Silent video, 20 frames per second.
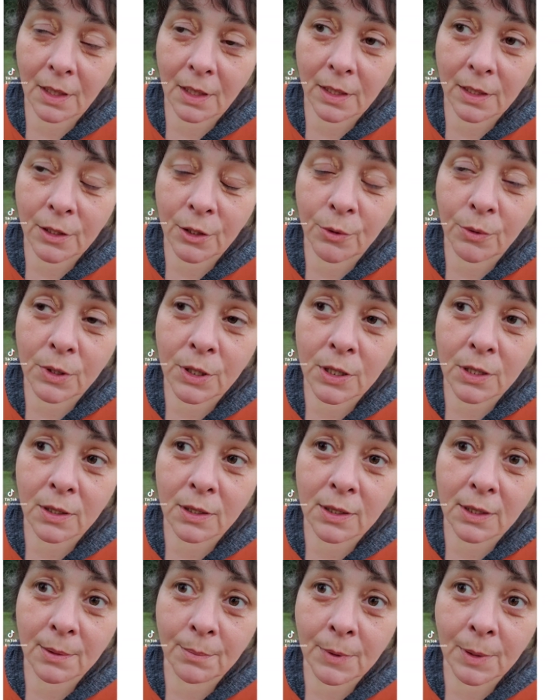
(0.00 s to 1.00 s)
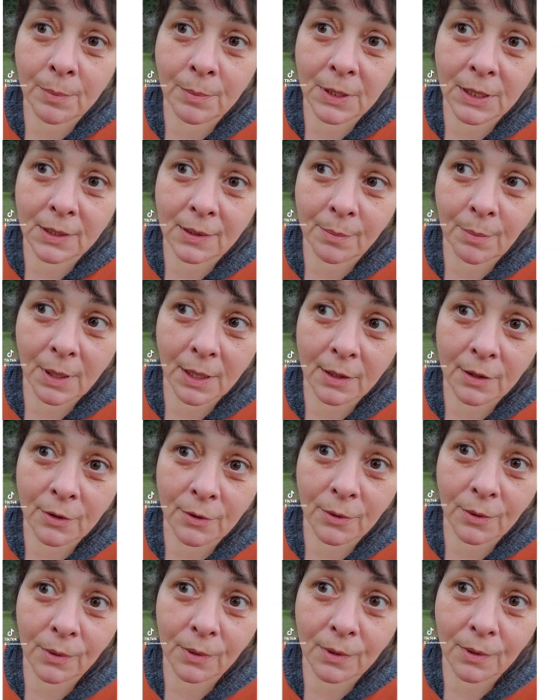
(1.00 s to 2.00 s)
et je lui chantais ma petite
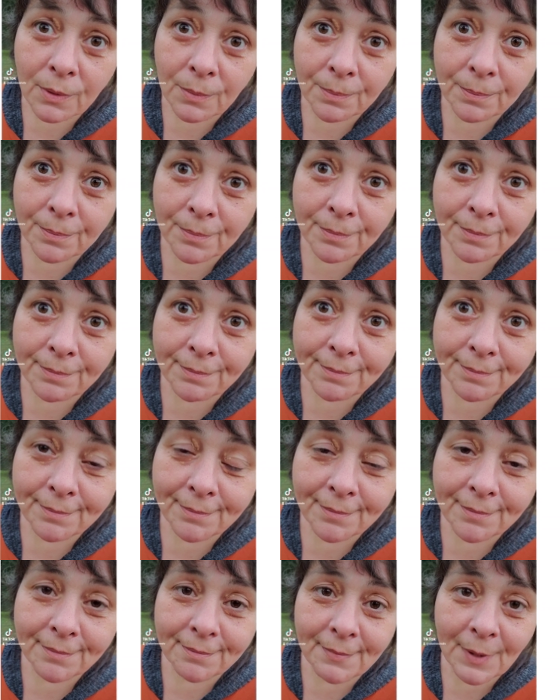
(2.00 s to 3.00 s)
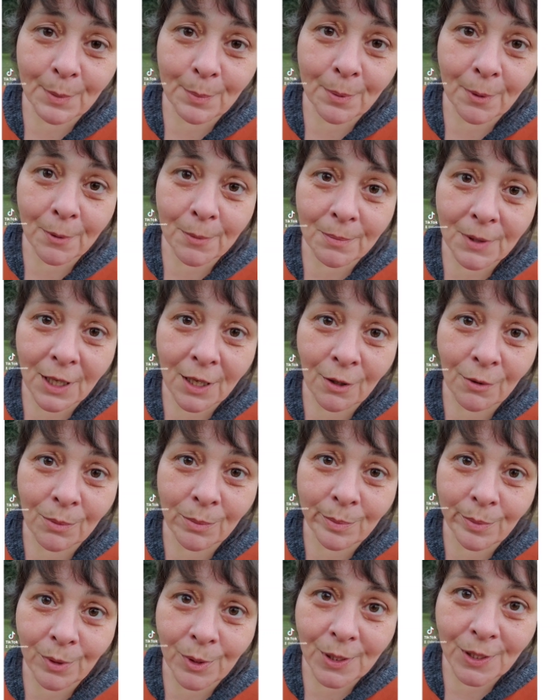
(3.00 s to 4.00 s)
berceuse, ma première
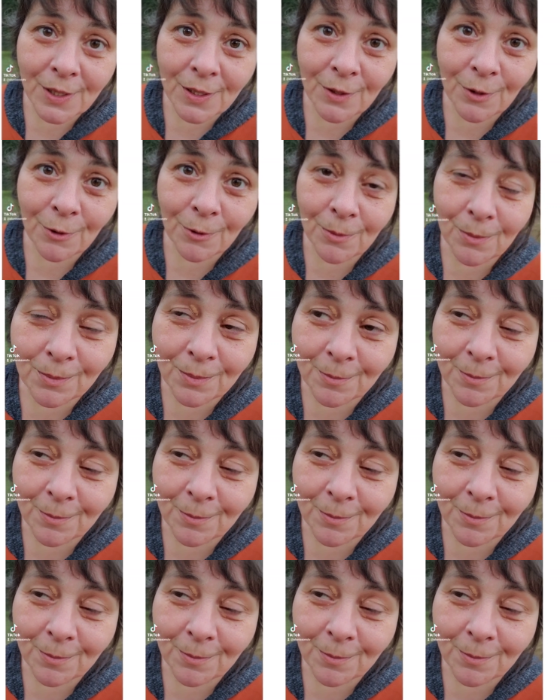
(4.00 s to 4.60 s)
composition.